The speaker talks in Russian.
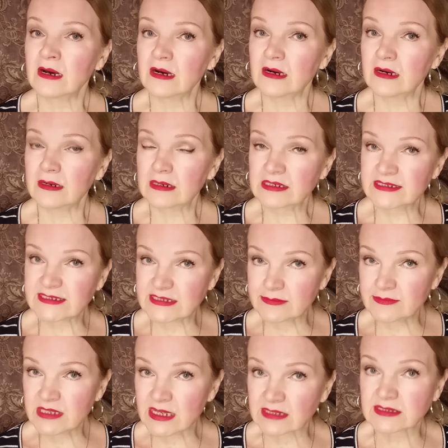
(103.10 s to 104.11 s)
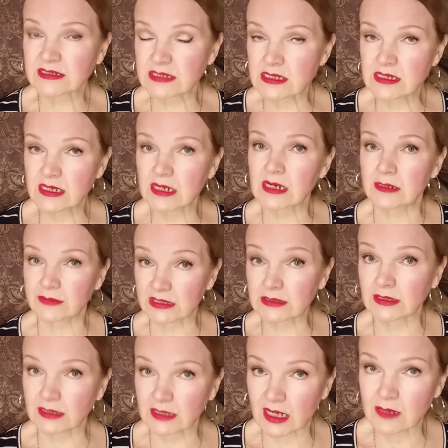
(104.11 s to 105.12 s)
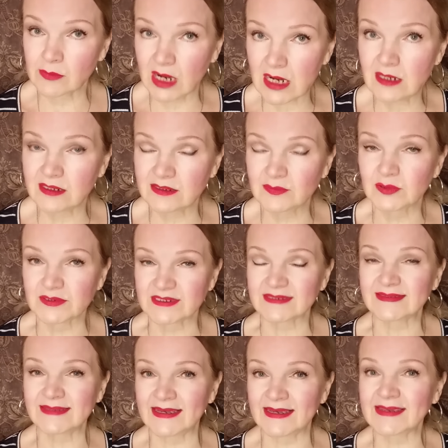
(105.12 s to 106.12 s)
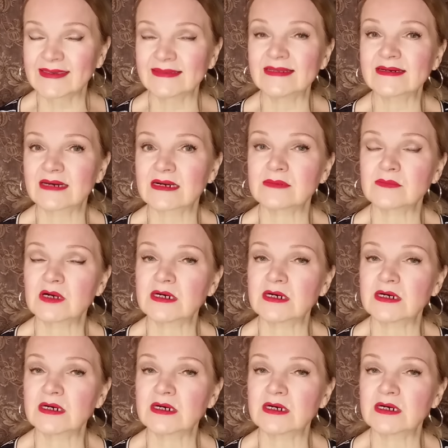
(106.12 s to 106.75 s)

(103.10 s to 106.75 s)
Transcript: 17 грамм, это нормально будет на килограмм